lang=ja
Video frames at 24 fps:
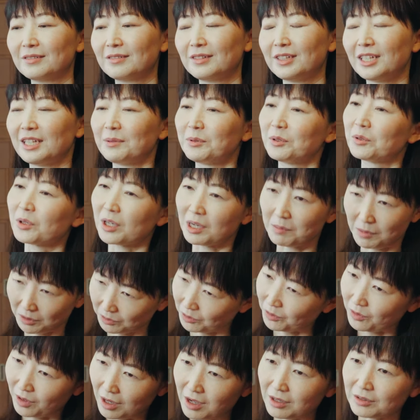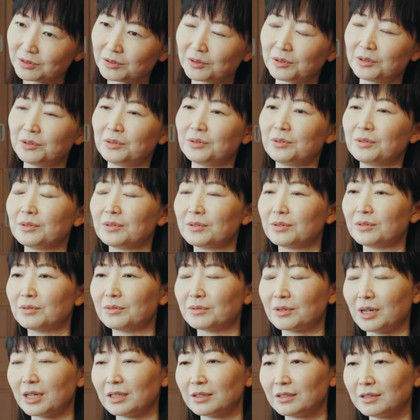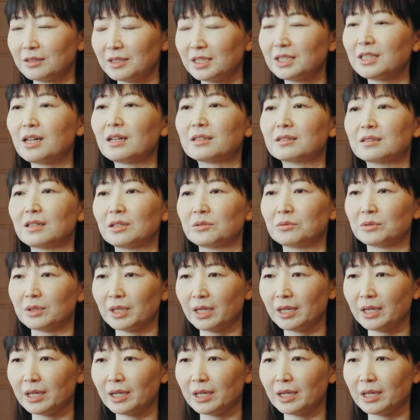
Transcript: テレビドラマとか、そういうのが好きだったの